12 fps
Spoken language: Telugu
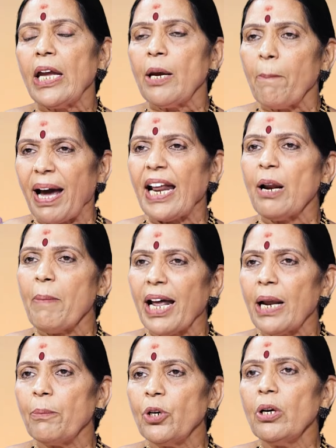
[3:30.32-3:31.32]
hmm. మనను
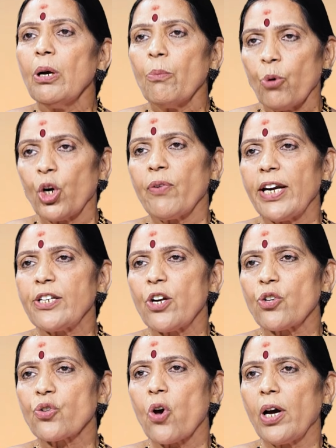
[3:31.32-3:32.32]
మనము మోటివేట్
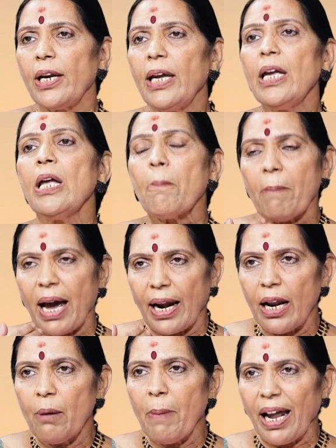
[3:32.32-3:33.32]
చేసుకోవాలి
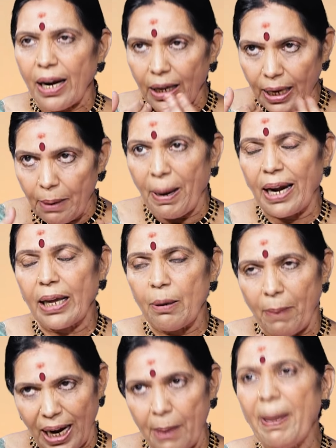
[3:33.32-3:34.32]
మనని మనకి
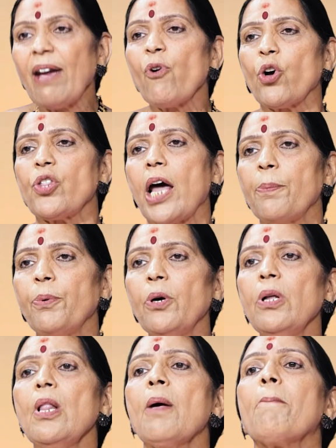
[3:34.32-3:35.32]
మనకి మనమే ఓదార్పు
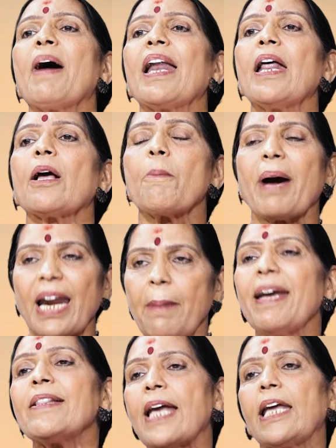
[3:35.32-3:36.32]
మనకు
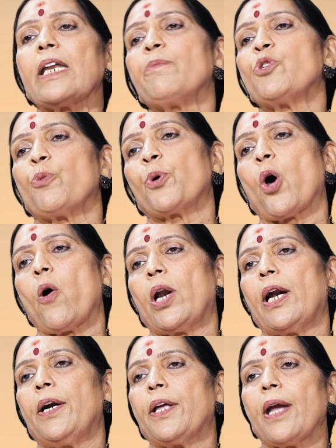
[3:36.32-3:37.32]
మనమే ధైర్యం
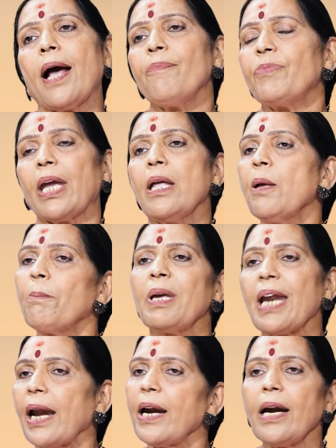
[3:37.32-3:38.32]
చెప్పుకోవాలండి అంతే hmm.
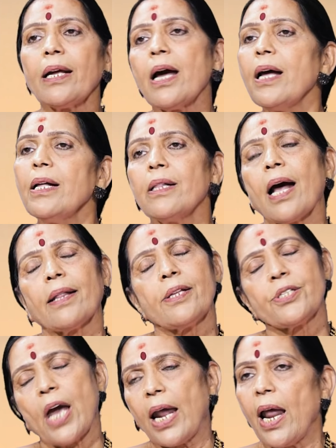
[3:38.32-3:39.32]
మీరు అన్నట్టుగా
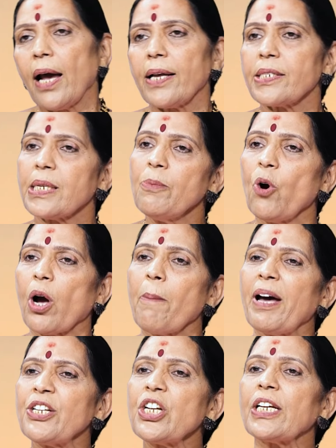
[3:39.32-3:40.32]
అది చాలా కష్టం ఒక
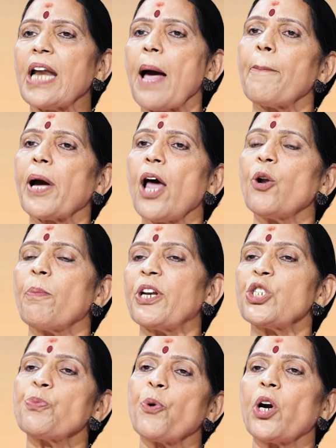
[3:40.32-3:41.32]
మనిషి జ్ఞాపకాలు
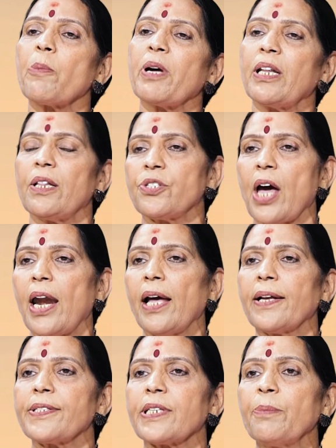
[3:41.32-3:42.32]
మర్చిపోవడం అనేది చాలా
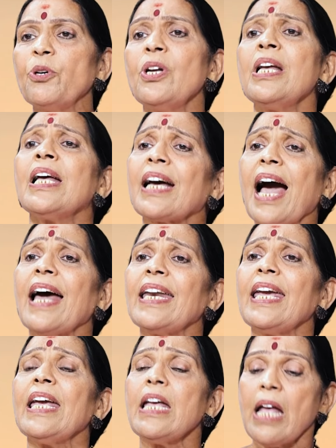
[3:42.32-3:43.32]
కష్టము కానీ